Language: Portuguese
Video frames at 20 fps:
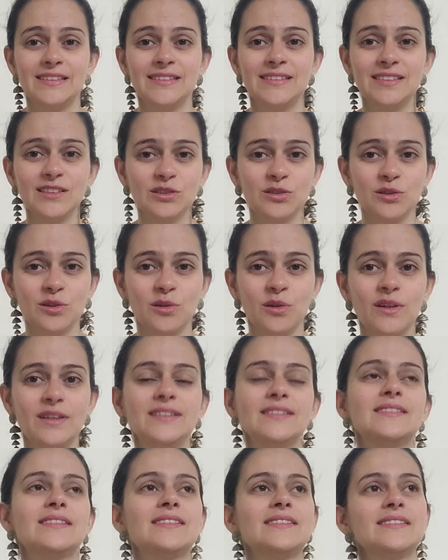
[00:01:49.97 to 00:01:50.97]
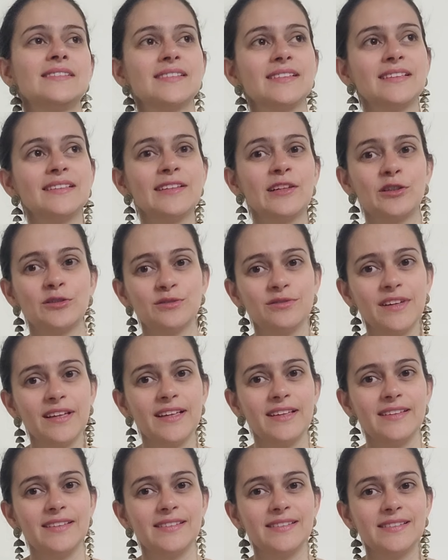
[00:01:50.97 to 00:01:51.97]
cinco coisas que
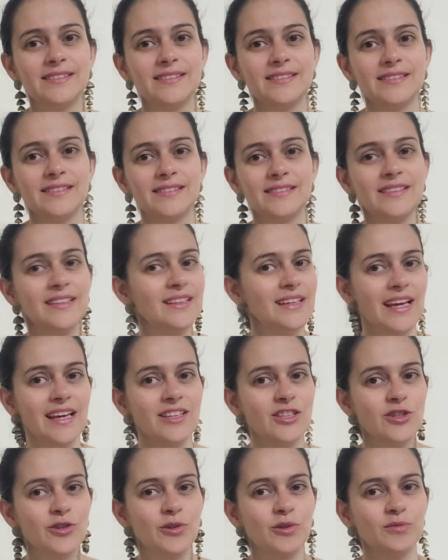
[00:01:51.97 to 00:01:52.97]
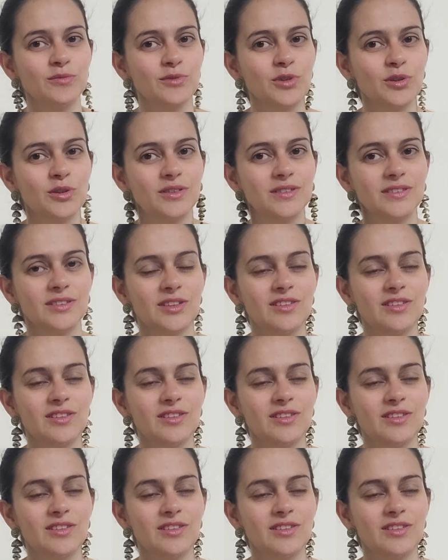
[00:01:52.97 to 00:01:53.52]
talvez ninguém te contou,